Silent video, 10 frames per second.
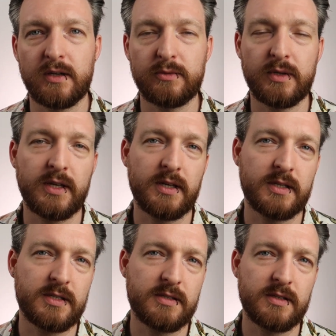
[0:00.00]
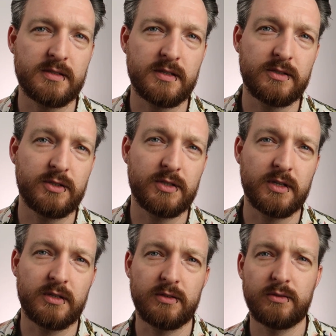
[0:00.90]
której recenzję
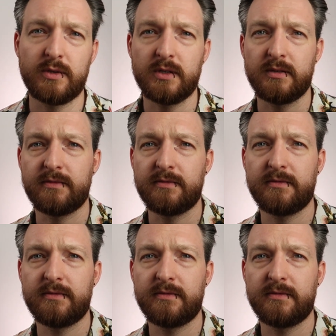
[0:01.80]
znajdziecie do góry